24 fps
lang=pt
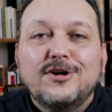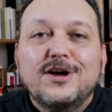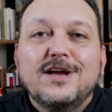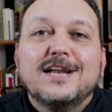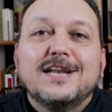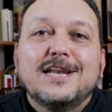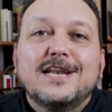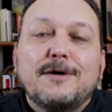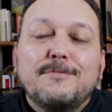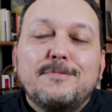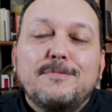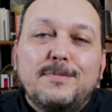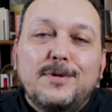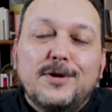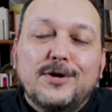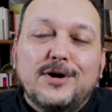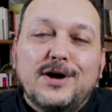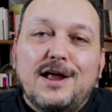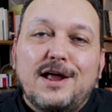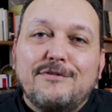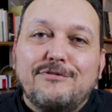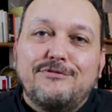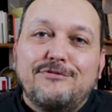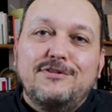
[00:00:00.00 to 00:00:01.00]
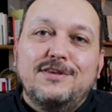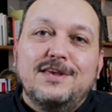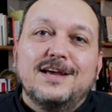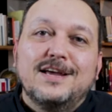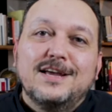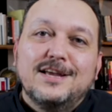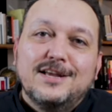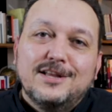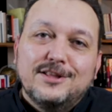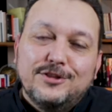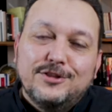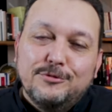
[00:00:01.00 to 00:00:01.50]
Obriga na bibliografia,
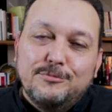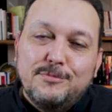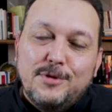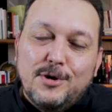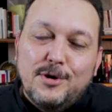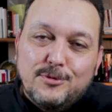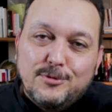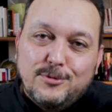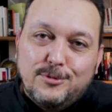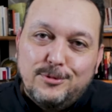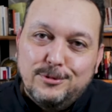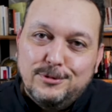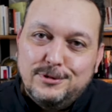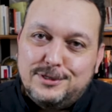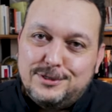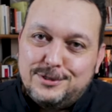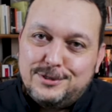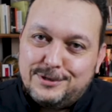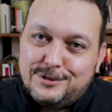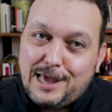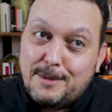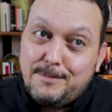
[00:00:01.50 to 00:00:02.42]
bibliografia, do meu curso.